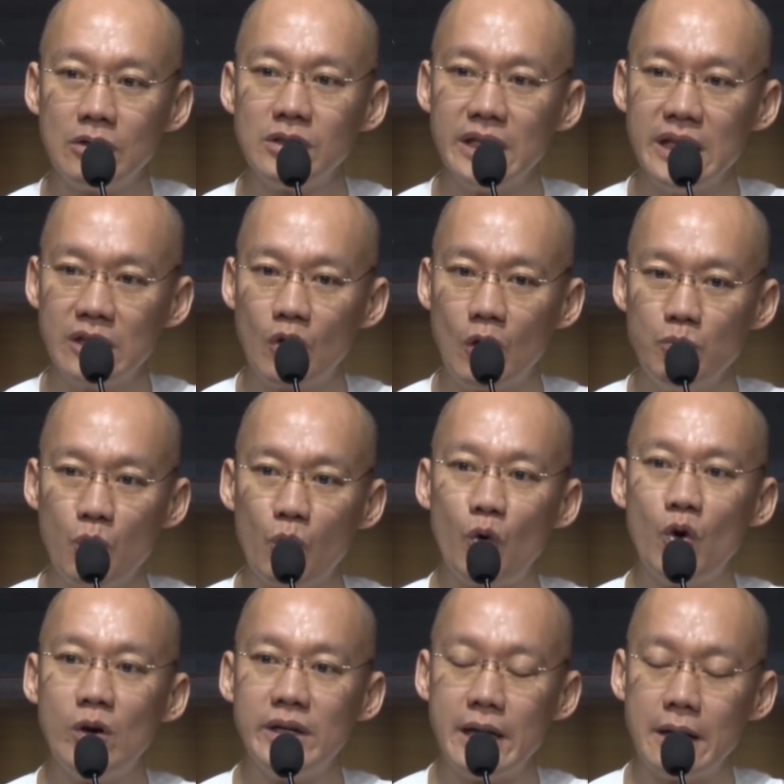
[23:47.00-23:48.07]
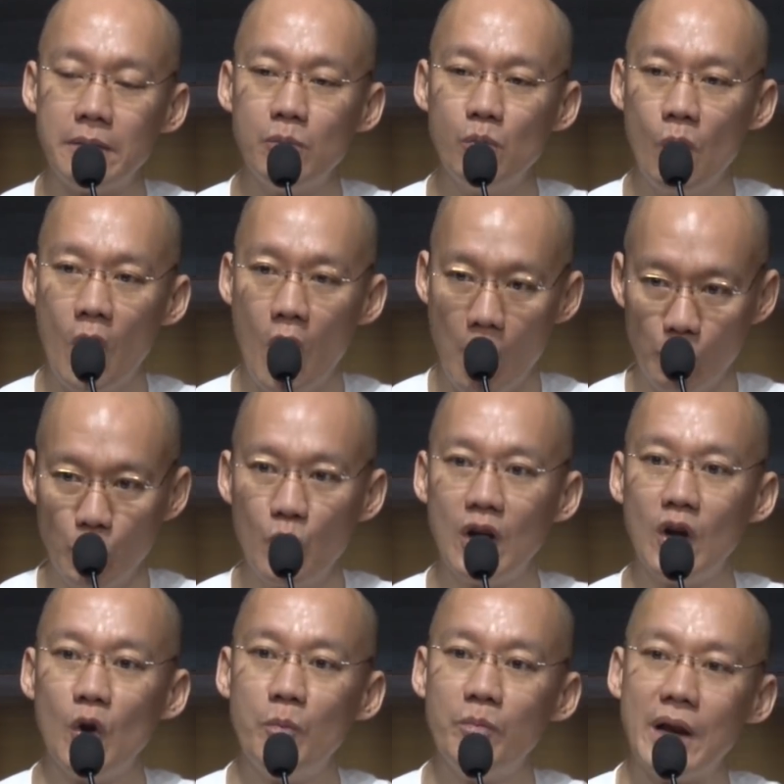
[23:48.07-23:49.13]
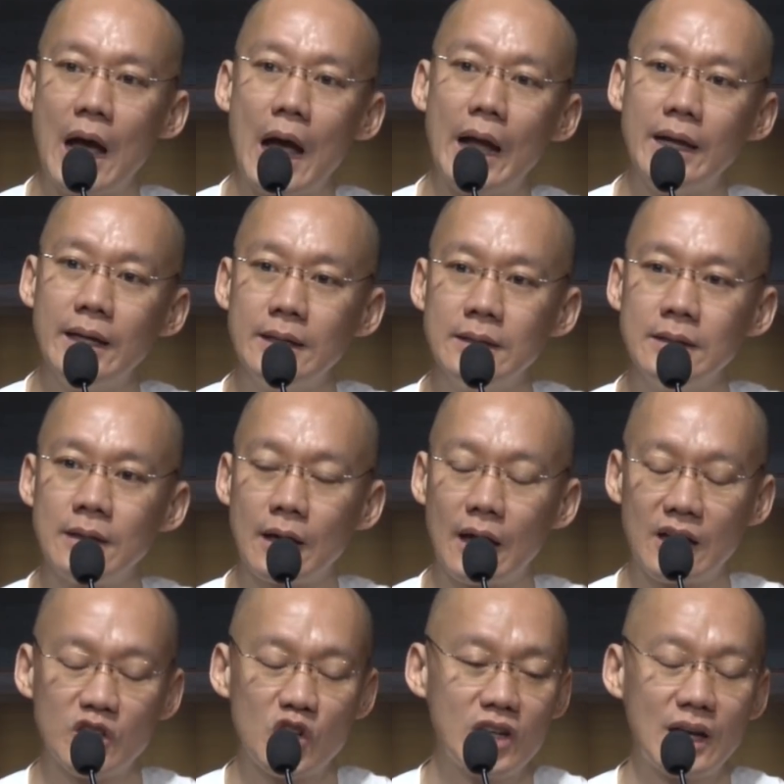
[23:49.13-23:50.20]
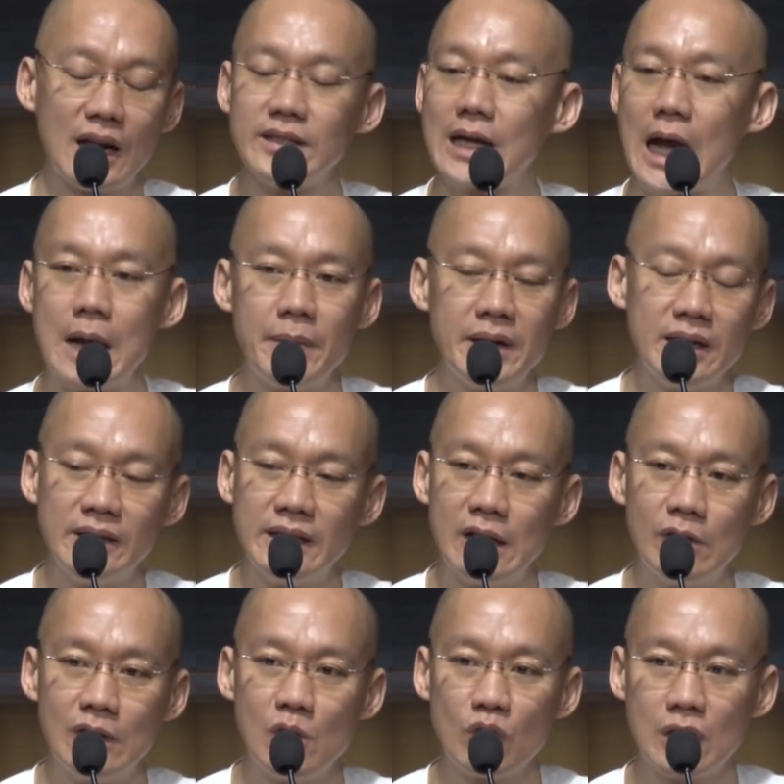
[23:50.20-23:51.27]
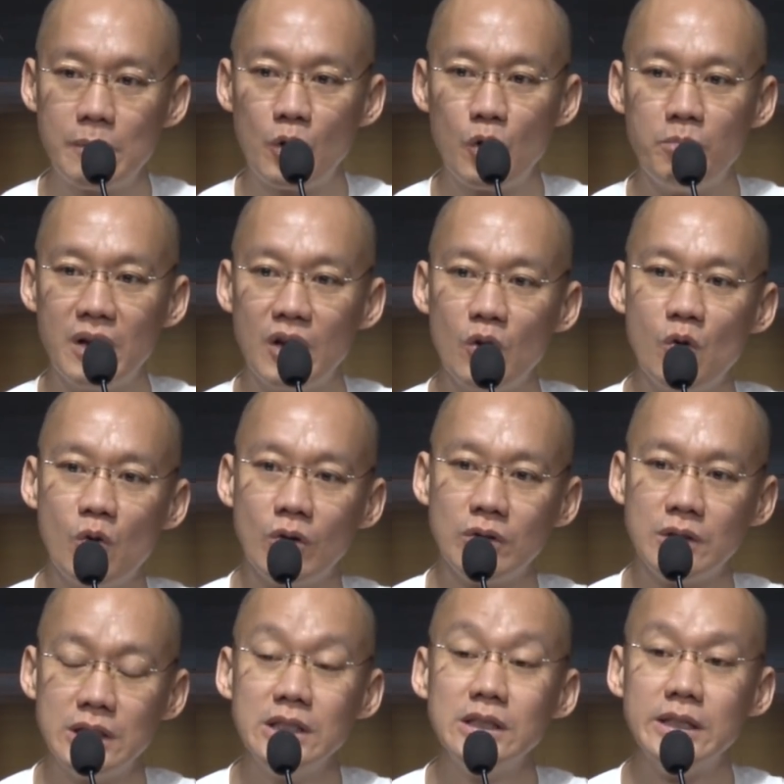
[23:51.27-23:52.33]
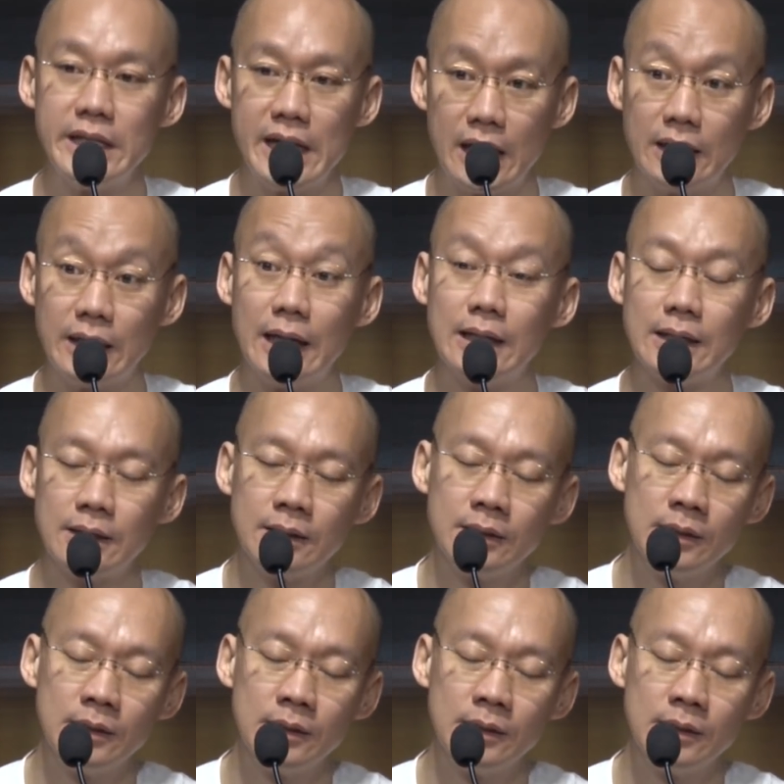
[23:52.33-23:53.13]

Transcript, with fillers: แล้วศีลของบุคคลเนี่ยหอมทวนลมได้ กระจรกระจายไปในเทวโลกและพรหมโลกชื่อเสียงนะ